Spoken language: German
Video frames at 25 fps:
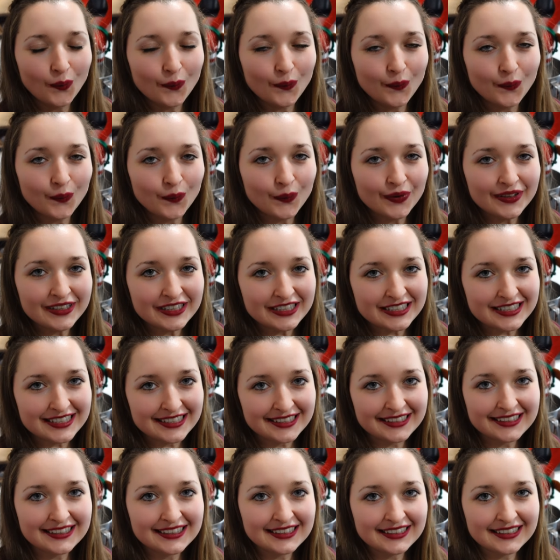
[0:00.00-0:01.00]
Und
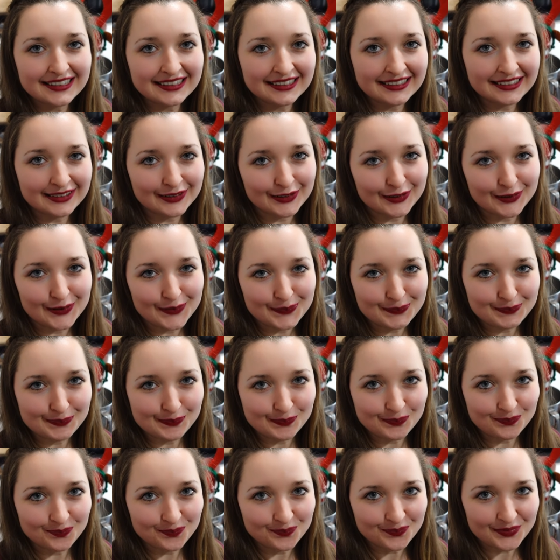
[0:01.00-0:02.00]
die
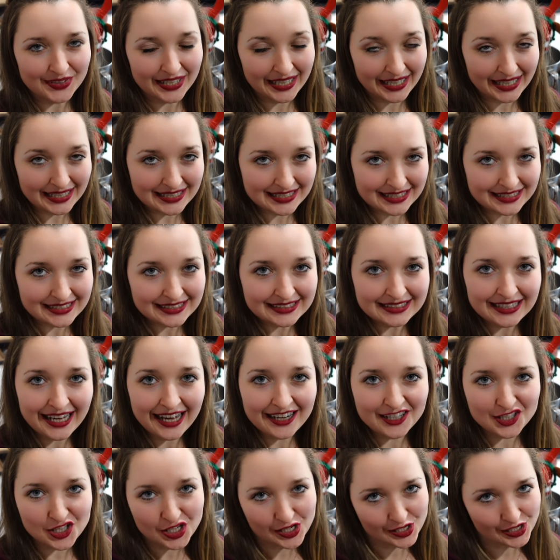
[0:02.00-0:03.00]
ähm, Grenze
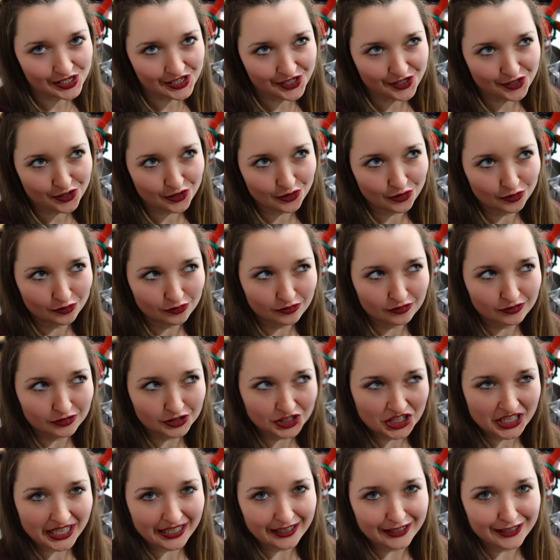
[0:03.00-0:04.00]
an die Eltern.
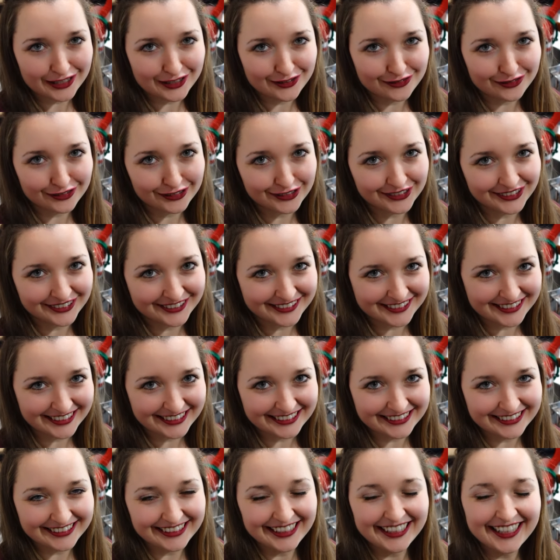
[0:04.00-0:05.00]
Ich denke, die freuen
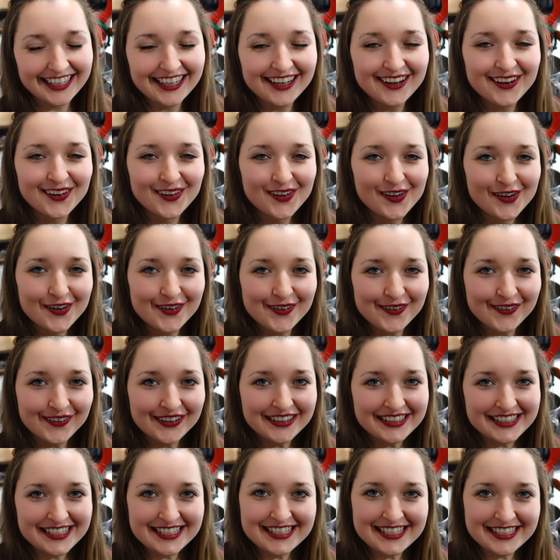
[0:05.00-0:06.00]
sich.
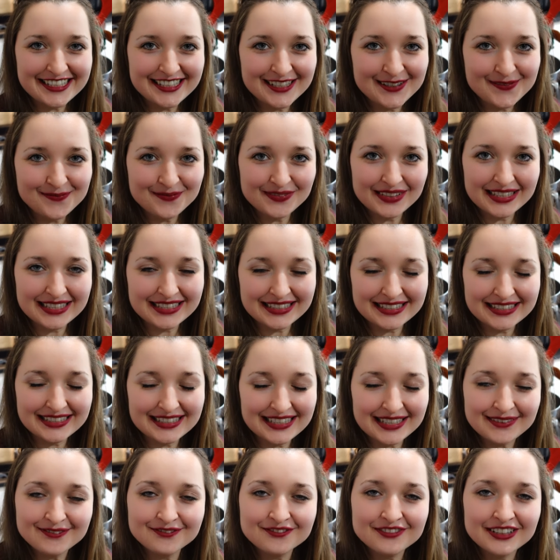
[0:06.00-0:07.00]
Und ähm, das
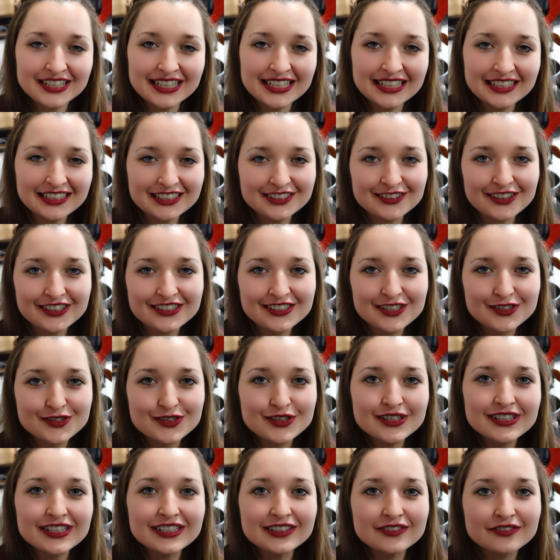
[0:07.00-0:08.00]
Rezept verlinke ich euch
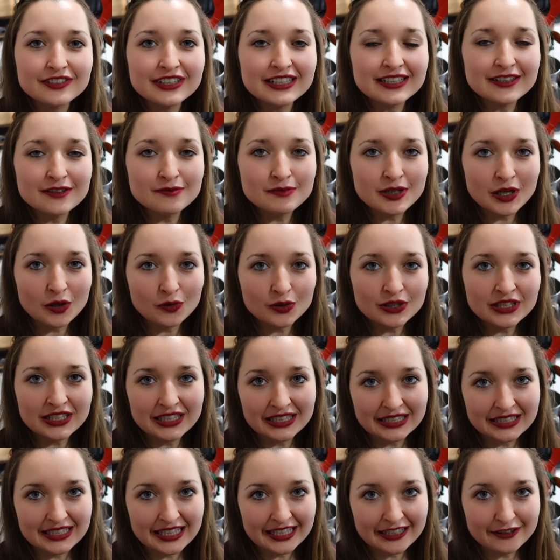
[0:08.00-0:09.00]
natürlich wie immer unten
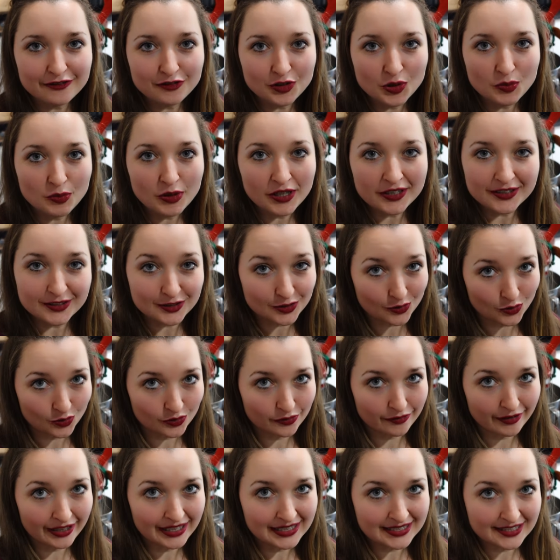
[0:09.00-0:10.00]
in der Infobox.
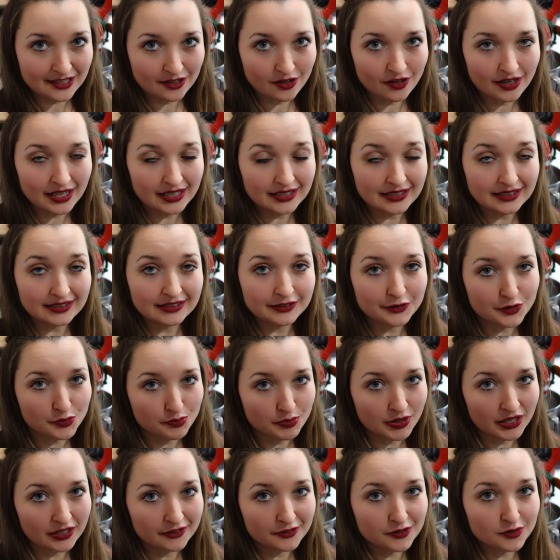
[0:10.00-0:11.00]
Und falls ihr noch andere
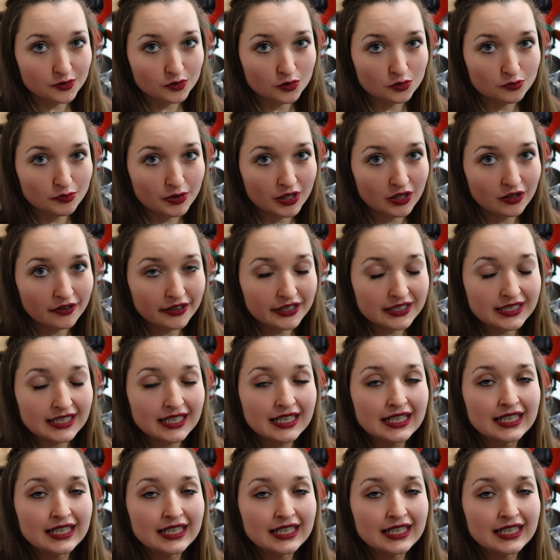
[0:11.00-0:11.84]
Inspirationen braucht,